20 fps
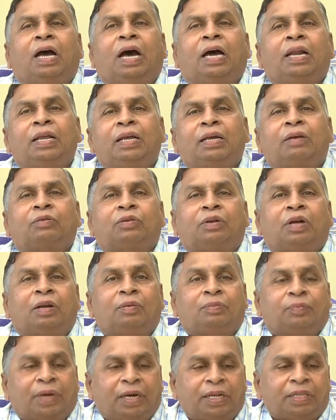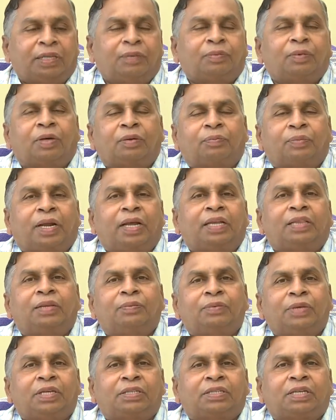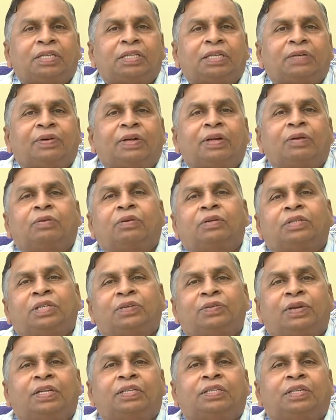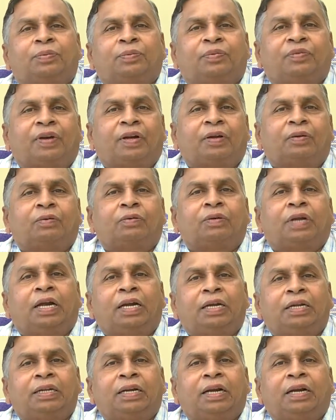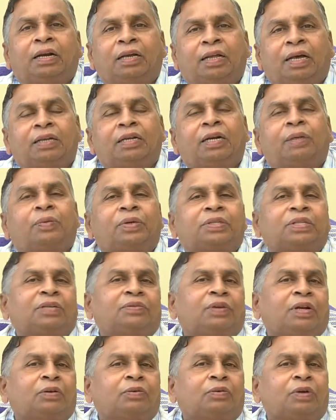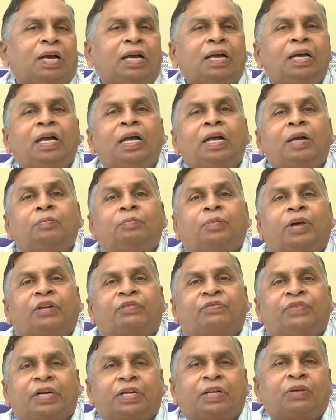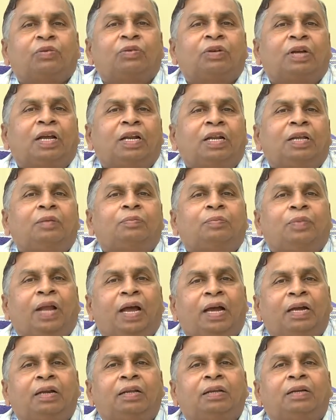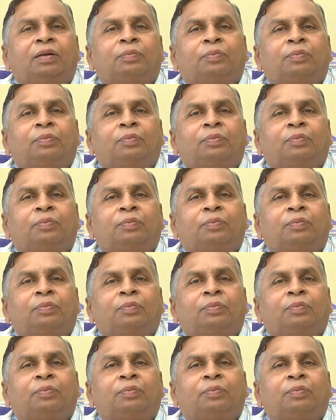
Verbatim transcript: అని ఉండాలి ఫలితం ప్రయత్నం చేసేంత వరకు చివరి స్టెప్ వరకు నైంటీ నైన్ కాదు హండ్రెడ్ పర్సెంట్ వరకు కూడా పర్ఫెక్ట్ ఉండాలి ప్లానింగ్